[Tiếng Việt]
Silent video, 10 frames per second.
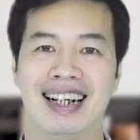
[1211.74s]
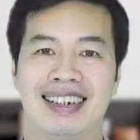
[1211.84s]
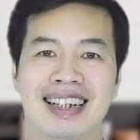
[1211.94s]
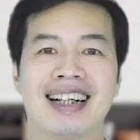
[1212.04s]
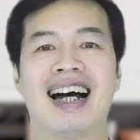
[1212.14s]

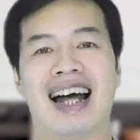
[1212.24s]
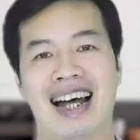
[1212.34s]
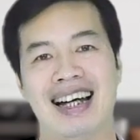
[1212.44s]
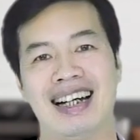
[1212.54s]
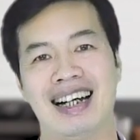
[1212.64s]
à, tất cả
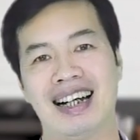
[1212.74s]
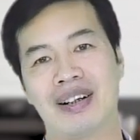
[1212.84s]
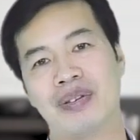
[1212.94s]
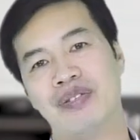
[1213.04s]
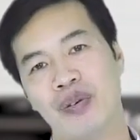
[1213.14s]
à,
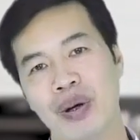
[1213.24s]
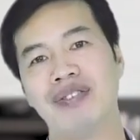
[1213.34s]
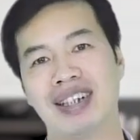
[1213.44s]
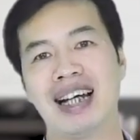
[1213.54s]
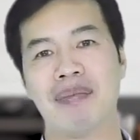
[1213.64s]
quý phụ
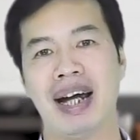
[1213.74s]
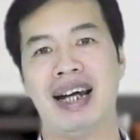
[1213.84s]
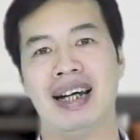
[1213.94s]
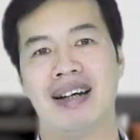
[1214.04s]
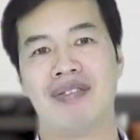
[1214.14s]
huynh và cha mẹ